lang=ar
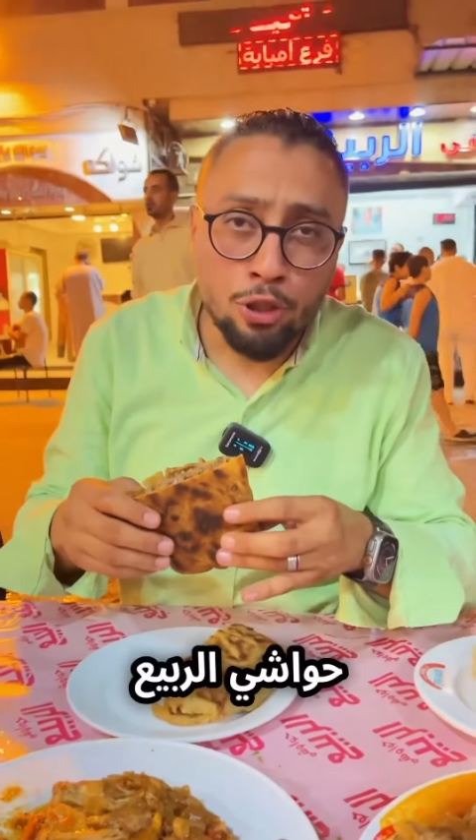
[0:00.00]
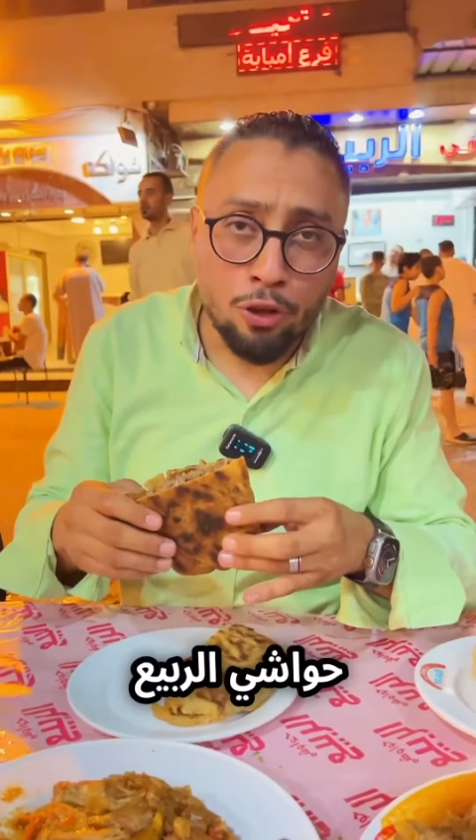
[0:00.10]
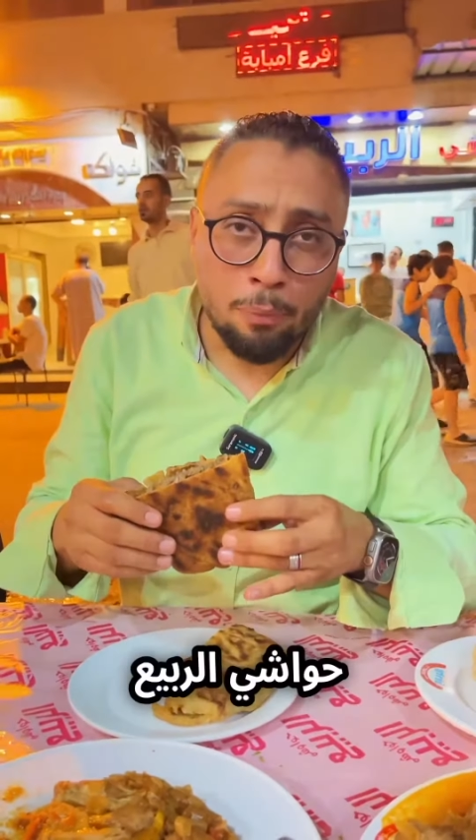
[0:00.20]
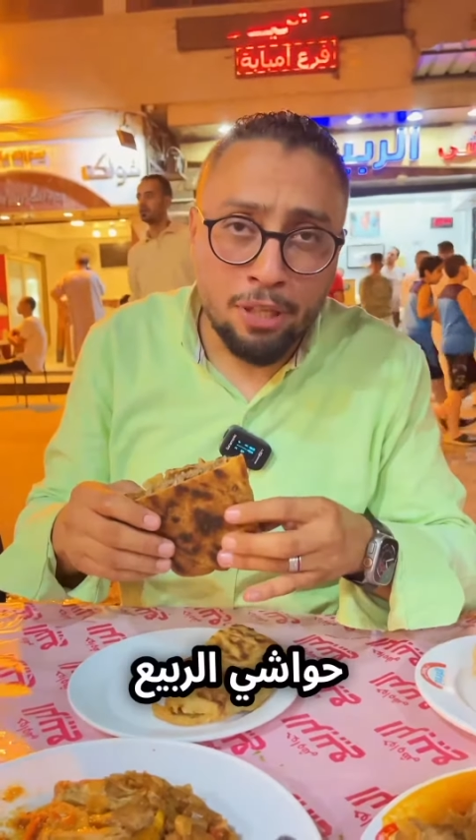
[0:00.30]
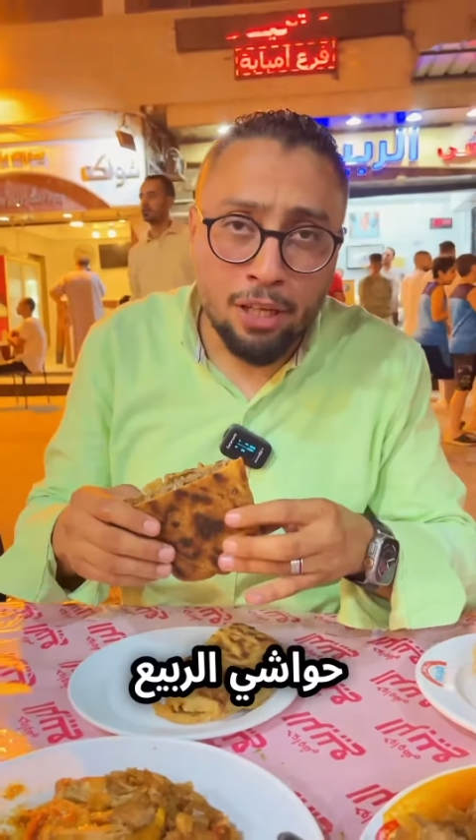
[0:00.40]

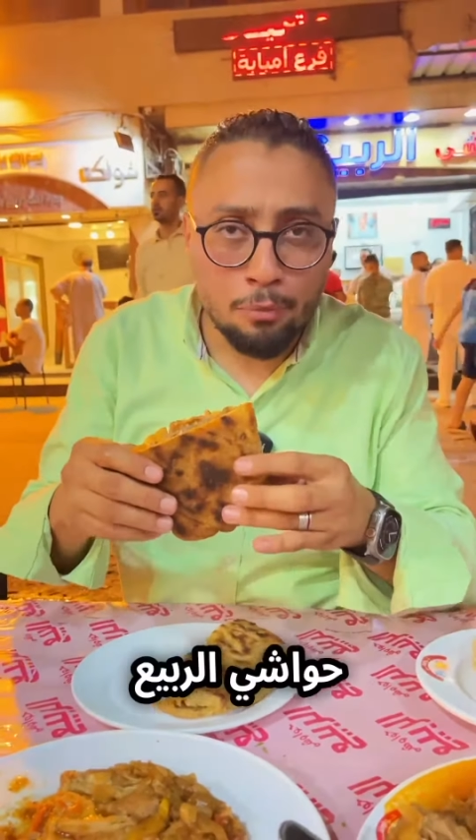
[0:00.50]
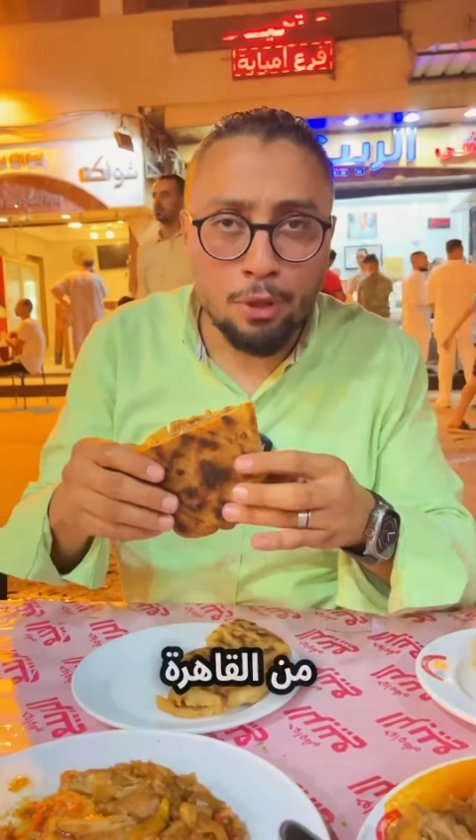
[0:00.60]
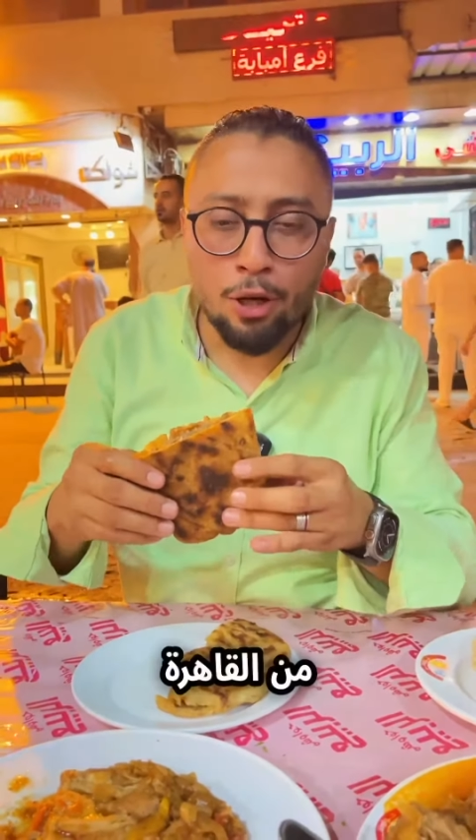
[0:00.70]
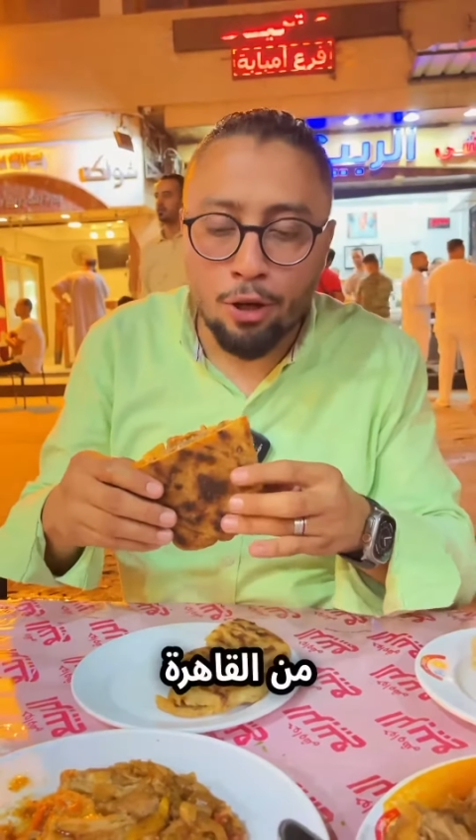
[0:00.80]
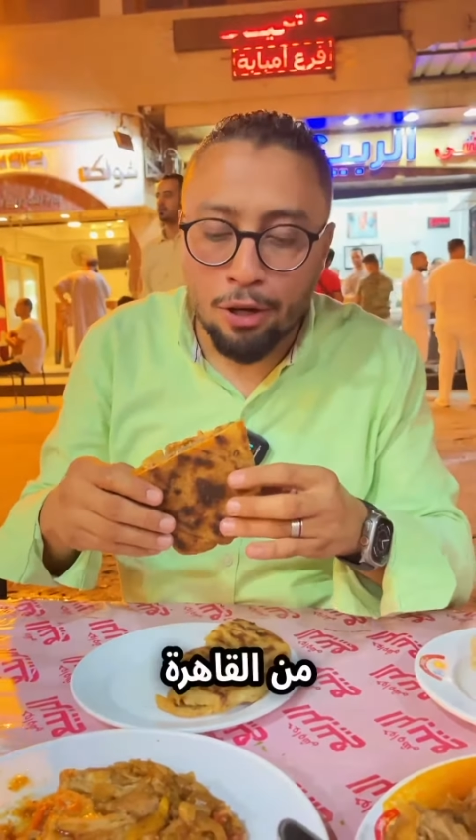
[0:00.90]
الربيع من
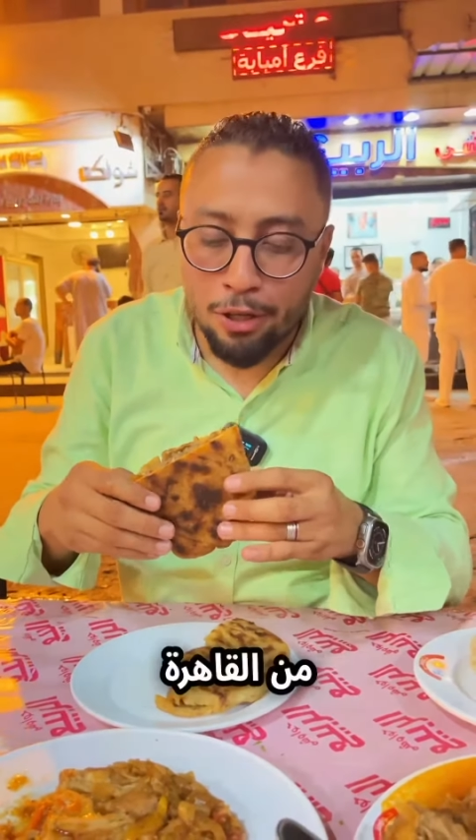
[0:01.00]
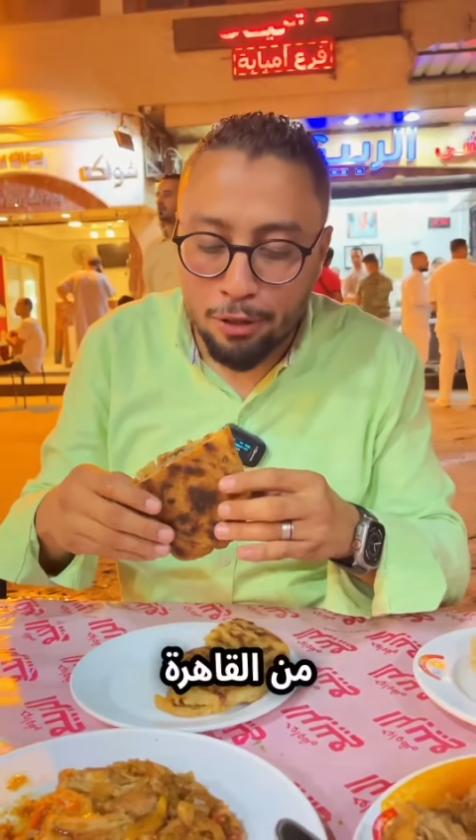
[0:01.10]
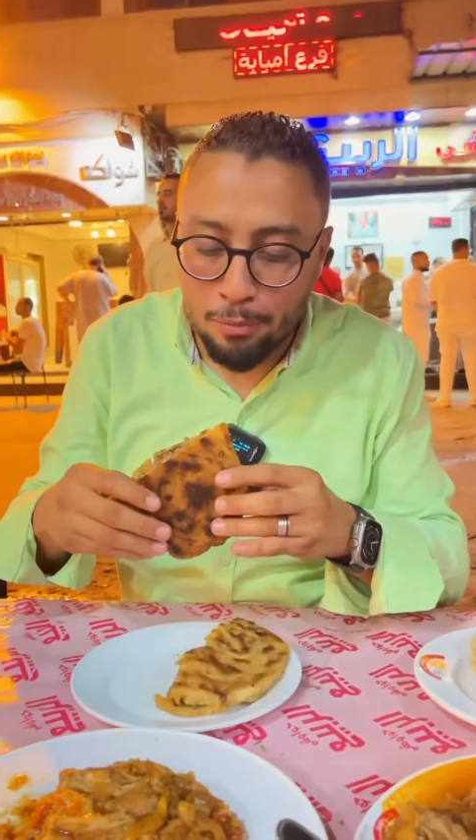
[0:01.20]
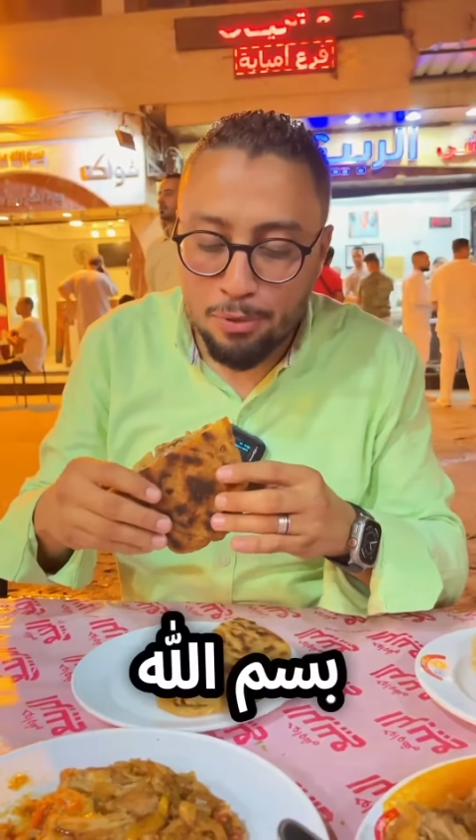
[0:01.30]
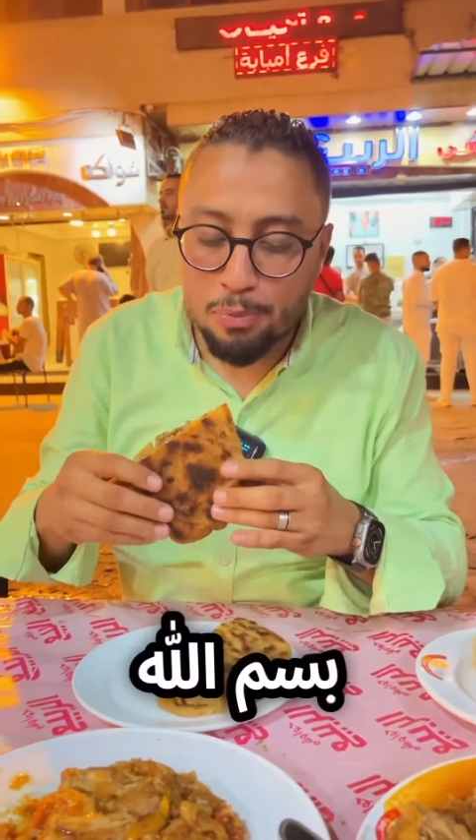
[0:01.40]
القاهره بسم